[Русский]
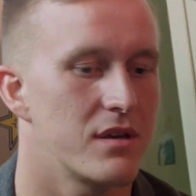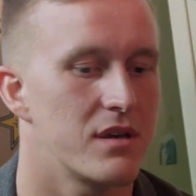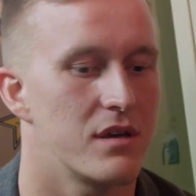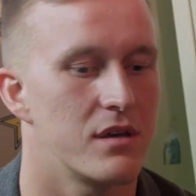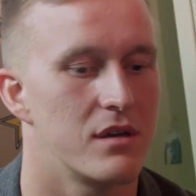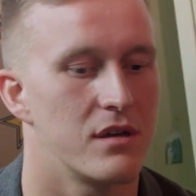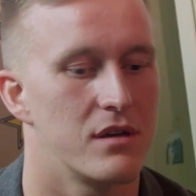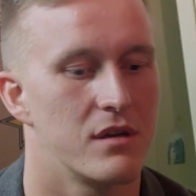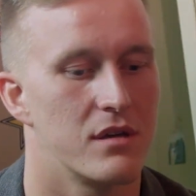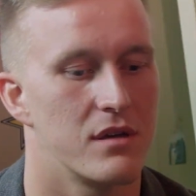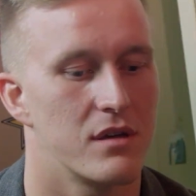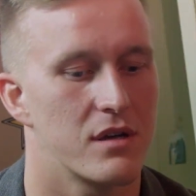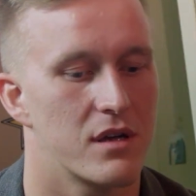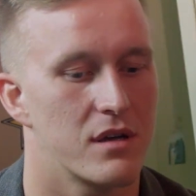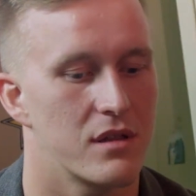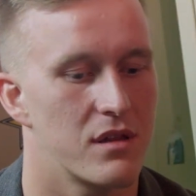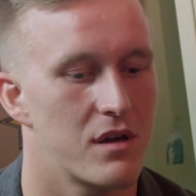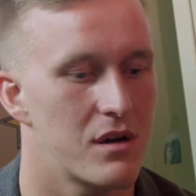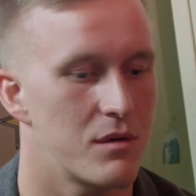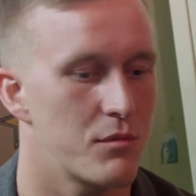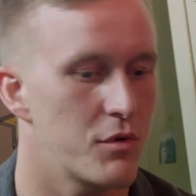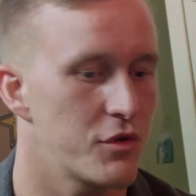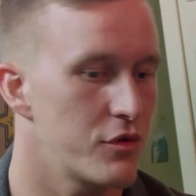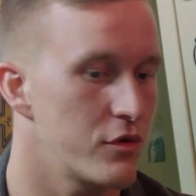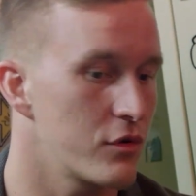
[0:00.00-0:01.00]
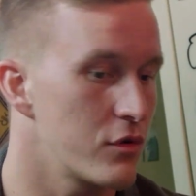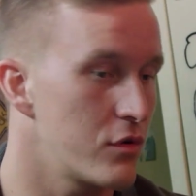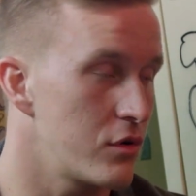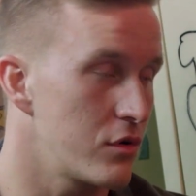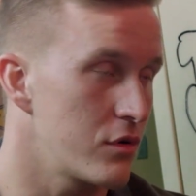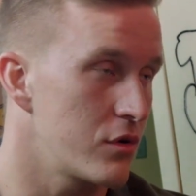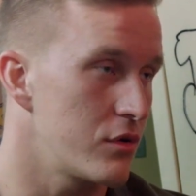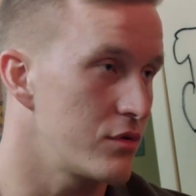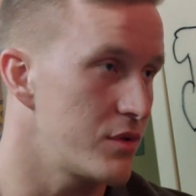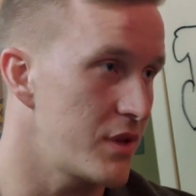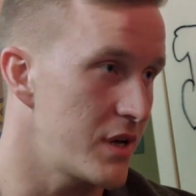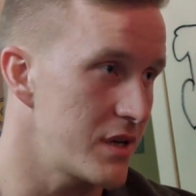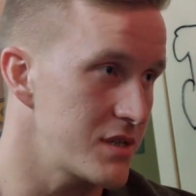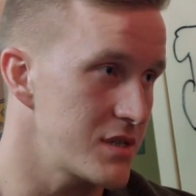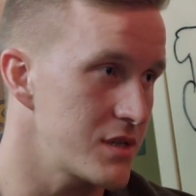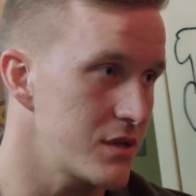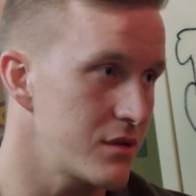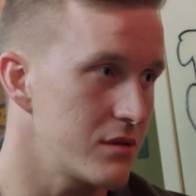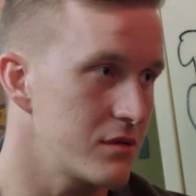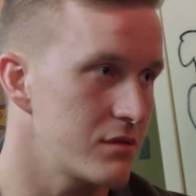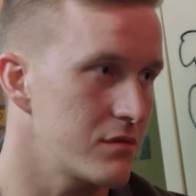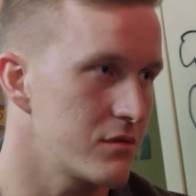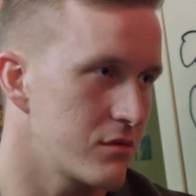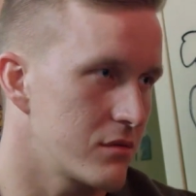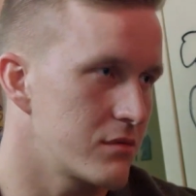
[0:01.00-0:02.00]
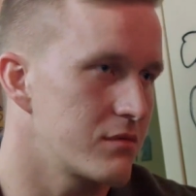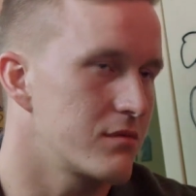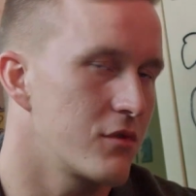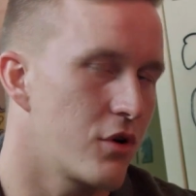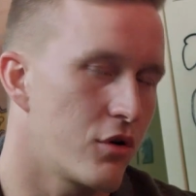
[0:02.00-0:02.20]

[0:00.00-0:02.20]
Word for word: И когда я работал Google go Dancer, ну,